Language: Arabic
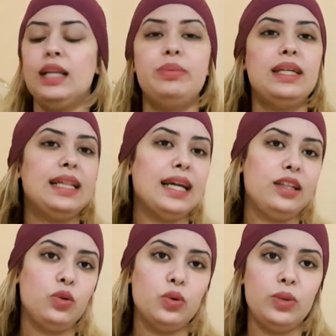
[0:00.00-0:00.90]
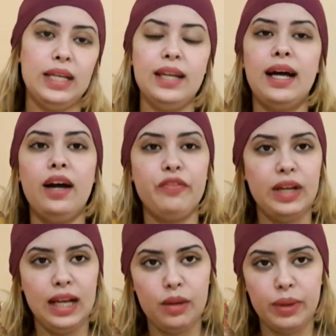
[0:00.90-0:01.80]
البنات اللي غادي يقولوا لي حنا
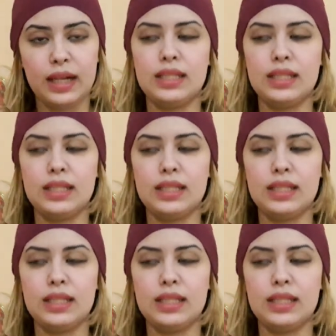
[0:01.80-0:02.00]
عارفين الحلبه